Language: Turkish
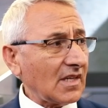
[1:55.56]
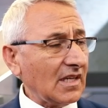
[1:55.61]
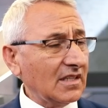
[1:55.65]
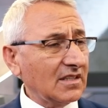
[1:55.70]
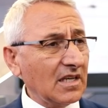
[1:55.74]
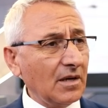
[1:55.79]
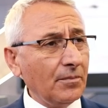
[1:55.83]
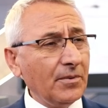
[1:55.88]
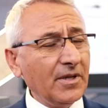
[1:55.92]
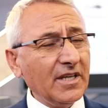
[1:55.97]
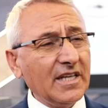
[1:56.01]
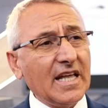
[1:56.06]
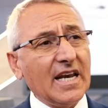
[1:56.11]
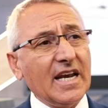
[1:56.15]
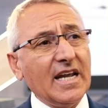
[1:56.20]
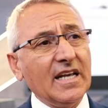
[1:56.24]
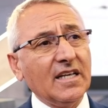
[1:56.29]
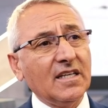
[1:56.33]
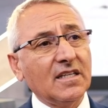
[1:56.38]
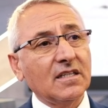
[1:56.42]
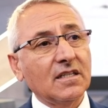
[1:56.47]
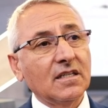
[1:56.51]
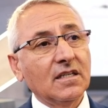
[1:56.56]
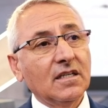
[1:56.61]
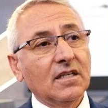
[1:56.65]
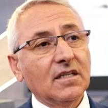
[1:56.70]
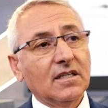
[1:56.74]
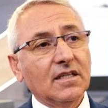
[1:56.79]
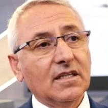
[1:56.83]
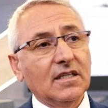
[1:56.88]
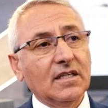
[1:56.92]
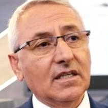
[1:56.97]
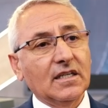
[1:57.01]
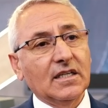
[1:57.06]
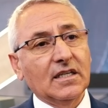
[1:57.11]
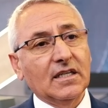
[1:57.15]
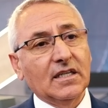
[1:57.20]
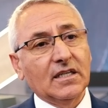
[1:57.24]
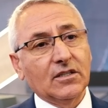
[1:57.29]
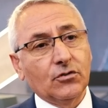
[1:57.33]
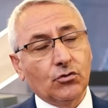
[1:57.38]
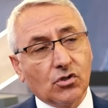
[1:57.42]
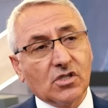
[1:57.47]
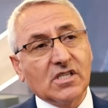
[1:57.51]
tabii gerek
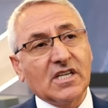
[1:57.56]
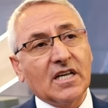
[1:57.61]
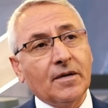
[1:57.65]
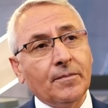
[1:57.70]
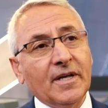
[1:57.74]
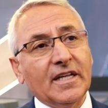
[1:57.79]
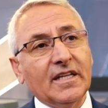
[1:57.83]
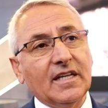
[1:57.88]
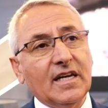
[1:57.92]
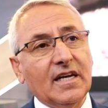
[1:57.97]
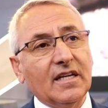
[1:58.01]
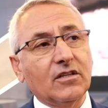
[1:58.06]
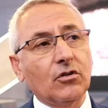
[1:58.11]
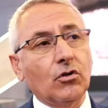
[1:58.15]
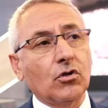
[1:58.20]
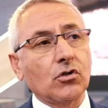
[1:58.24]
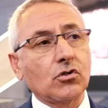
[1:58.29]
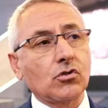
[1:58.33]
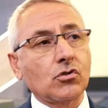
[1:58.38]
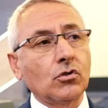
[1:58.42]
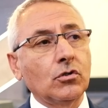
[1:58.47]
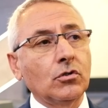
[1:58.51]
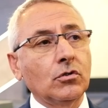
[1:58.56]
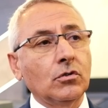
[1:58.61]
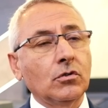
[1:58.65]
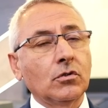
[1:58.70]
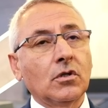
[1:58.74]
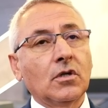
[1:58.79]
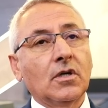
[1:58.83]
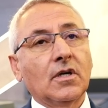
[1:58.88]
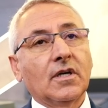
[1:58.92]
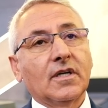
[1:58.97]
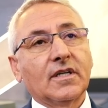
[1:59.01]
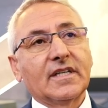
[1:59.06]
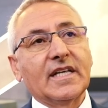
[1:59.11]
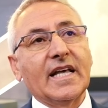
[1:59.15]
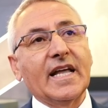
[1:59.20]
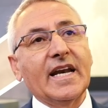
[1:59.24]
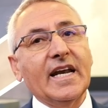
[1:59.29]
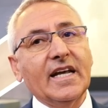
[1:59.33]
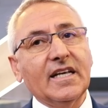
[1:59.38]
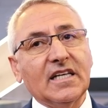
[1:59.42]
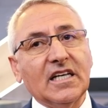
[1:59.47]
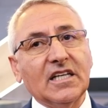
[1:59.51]
127'likte e, olsun,
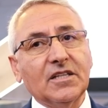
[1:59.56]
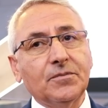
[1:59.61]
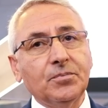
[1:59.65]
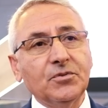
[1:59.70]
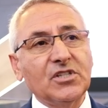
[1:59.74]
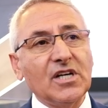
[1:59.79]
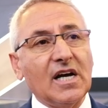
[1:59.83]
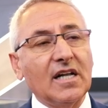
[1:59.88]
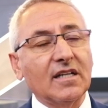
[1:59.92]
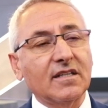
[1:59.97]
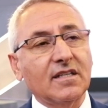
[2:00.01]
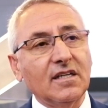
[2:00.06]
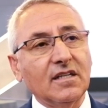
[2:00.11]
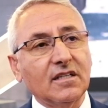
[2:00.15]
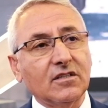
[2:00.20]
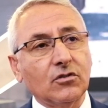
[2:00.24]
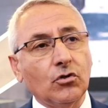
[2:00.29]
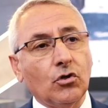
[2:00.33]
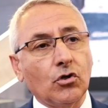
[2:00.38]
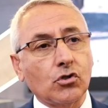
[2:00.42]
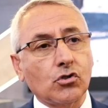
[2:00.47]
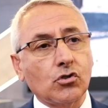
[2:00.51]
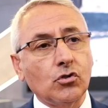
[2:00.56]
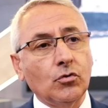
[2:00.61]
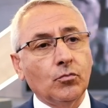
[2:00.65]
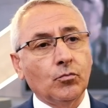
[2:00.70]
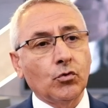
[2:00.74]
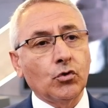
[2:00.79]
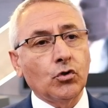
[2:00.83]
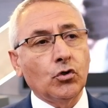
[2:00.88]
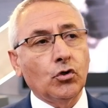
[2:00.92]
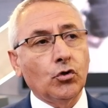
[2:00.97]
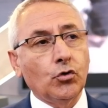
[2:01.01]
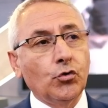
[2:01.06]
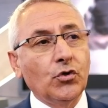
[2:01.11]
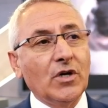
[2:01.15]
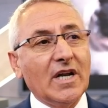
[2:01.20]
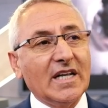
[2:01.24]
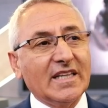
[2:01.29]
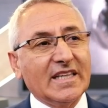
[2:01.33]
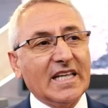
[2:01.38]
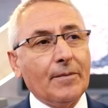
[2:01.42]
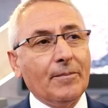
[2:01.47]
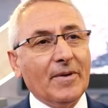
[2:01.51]
gerek 76'lıkta olsun bunu
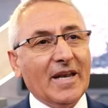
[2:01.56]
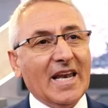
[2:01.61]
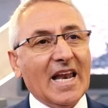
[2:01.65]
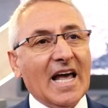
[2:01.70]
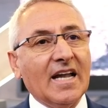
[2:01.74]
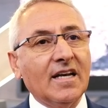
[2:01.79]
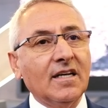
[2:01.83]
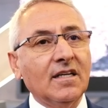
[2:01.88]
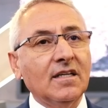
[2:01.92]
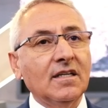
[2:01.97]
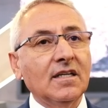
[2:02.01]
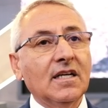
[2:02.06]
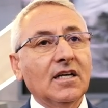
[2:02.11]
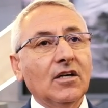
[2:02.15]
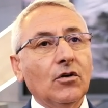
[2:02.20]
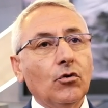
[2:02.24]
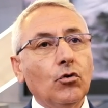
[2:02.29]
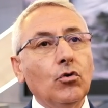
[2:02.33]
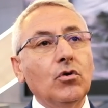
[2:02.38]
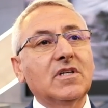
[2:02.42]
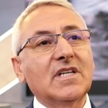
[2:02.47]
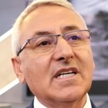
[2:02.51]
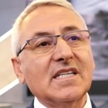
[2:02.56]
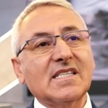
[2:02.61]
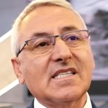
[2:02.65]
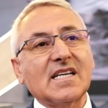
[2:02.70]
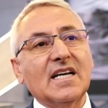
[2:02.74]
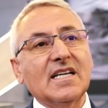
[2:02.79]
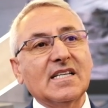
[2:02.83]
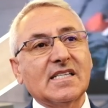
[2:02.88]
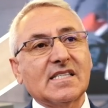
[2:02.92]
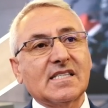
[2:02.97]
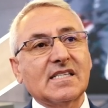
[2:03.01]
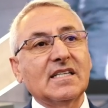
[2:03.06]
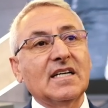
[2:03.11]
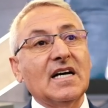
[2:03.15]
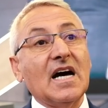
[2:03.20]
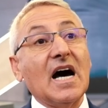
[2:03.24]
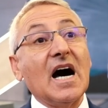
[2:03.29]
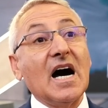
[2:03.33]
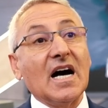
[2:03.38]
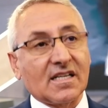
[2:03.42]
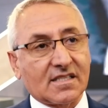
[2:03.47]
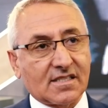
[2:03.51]
üretebilen ülke sayısı
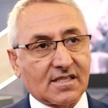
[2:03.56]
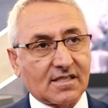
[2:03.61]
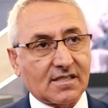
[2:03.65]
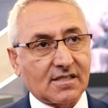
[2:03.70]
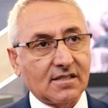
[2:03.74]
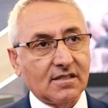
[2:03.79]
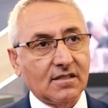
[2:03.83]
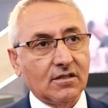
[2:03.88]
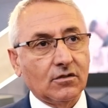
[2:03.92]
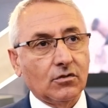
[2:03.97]
az.